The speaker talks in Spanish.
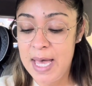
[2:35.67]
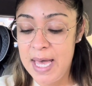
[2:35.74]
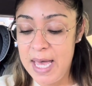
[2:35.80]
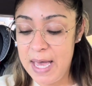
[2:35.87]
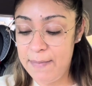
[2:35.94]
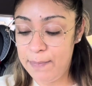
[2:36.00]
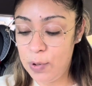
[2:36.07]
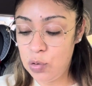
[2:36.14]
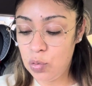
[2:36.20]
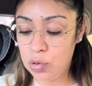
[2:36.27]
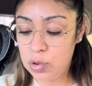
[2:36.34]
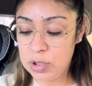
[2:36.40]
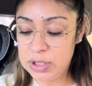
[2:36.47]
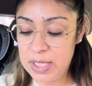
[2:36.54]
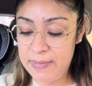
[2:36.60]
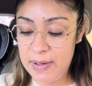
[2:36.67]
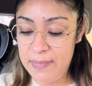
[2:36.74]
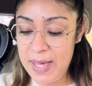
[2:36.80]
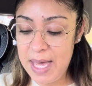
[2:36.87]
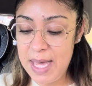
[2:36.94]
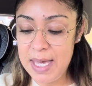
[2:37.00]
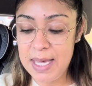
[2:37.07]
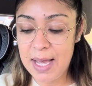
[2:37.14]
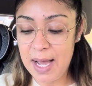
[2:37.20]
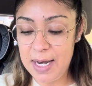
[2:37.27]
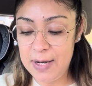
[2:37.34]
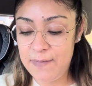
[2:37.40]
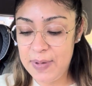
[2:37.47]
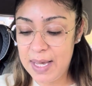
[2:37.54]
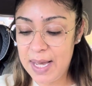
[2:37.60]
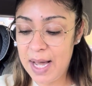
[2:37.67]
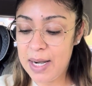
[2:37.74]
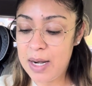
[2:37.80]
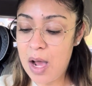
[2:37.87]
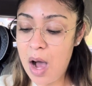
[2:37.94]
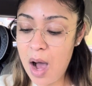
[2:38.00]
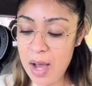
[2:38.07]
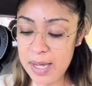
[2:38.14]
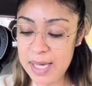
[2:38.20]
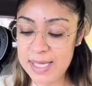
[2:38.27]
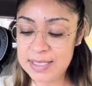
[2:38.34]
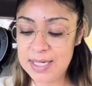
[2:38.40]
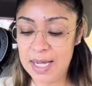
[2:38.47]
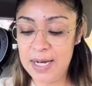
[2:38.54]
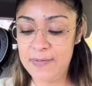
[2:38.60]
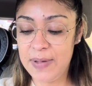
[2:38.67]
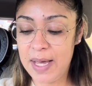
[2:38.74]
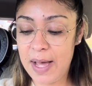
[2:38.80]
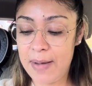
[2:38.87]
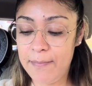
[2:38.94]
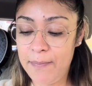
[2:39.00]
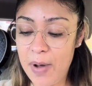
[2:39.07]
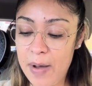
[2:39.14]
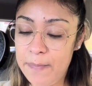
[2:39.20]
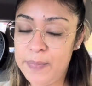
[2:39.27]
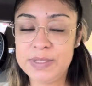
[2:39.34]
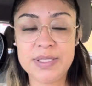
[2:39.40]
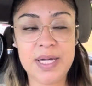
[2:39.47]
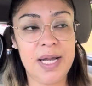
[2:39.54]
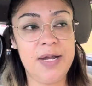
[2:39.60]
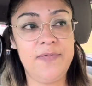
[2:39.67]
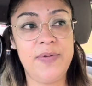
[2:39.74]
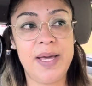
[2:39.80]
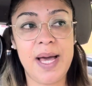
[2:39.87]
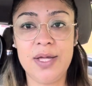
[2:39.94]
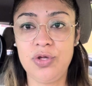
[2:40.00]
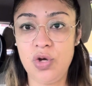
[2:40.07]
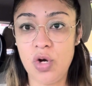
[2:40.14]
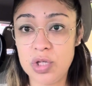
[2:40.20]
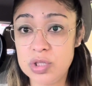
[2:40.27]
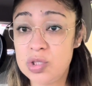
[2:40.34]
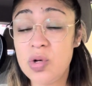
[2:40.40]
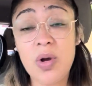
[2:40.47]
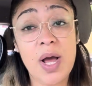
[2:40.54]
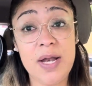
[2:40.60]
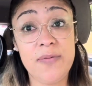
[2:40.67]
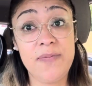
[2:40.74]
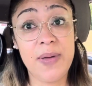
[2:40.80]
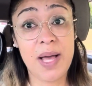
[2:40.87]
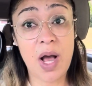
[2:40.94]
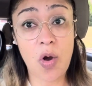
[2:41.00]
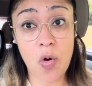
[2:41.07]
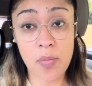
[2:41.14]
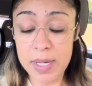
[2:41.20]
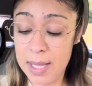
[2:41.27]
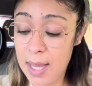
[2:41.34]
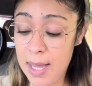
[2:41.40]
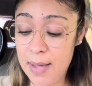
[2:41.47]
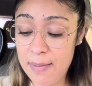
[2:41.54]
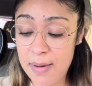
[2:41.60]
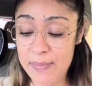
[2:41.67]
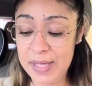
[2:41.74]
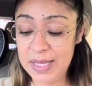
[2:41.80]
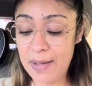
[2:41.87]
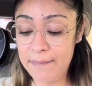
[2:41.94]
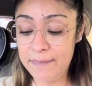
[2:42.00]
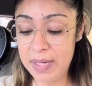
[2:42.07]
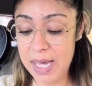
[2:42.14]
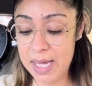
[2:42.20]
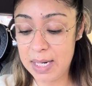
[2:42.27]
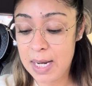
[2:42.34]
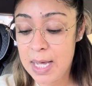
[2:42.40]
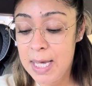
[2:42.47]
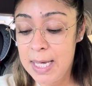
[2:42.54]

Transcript: en productos de bebé y califican Huggies, califican Pampers, califica Johnson, califica comida de bebé también.